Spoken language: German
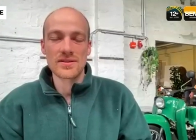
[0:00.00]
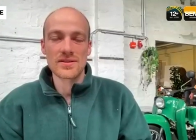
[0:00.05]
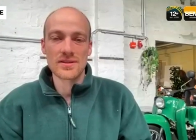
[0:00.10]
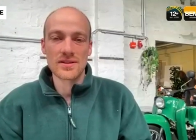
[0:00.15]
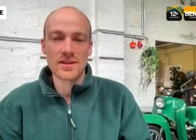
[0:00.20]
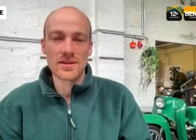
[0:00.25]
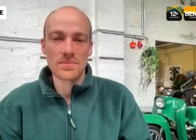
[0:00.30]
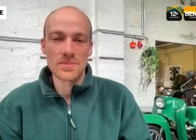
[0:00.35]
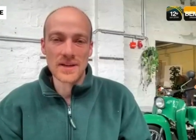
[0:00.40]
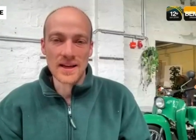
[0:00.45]

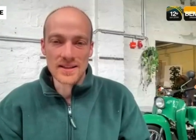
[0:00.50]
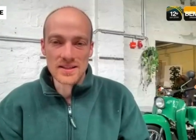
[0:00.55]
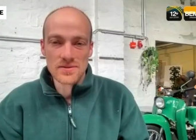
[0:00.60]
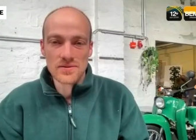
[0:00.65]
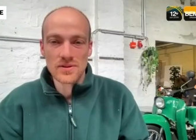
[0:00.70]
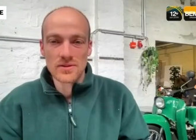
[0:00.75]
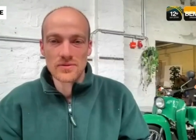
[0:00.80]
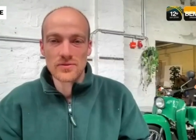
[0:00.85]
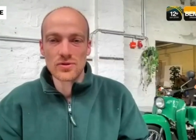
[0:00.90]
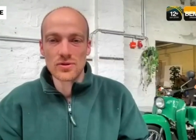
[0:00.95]
Es gibt ganz
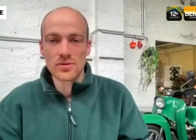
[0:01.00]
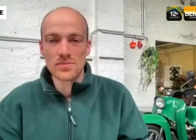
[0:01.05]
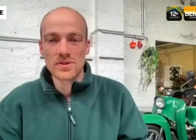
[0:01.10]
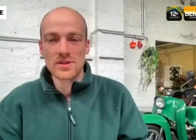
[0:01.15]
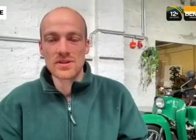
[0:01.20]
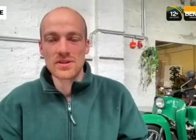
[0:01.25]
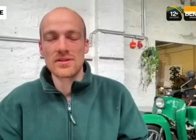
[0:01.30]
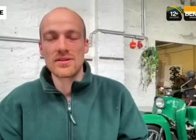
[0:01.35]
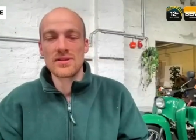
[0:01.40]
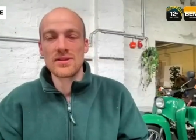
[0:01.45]
viele Firmen,
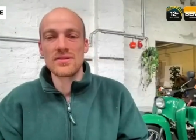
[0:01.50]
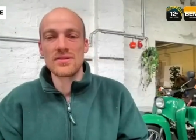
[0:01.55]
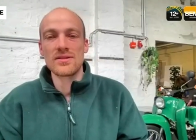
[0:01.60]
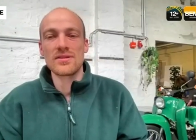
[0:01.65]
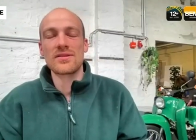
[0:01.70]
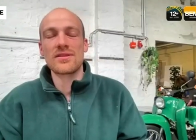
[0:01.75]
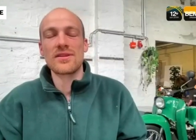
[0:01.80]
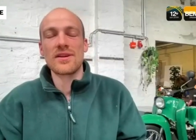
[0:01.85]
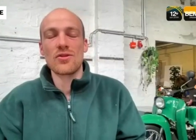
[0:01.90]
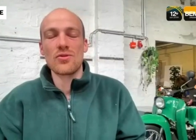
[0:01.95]
die, die
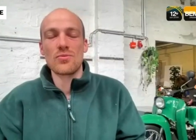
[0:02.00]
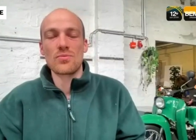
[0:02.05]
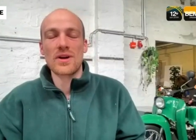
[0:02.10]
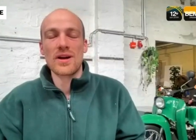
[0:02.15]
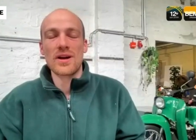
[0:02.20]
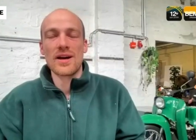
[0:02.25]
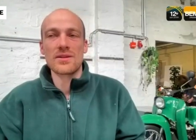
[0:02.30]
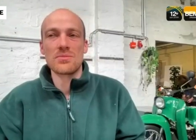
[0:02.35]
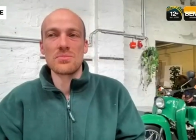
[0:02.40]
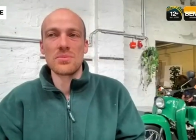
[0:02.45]
sich darum
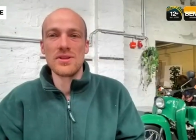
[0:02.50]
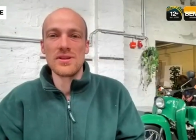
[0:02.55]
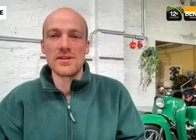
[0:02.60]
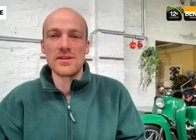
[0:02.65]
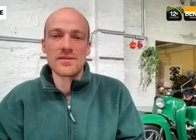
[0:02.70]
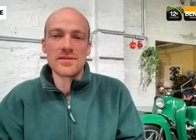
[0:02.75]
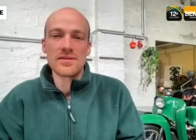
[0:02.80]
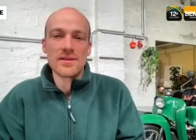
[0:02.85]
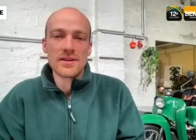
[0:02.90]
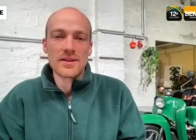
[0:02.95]
gerade
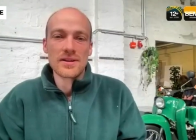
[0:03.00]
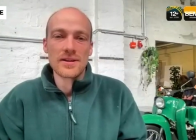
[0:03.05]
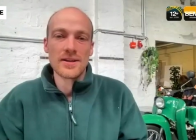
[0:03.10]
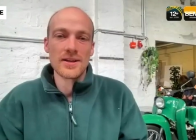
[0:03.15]
bilden,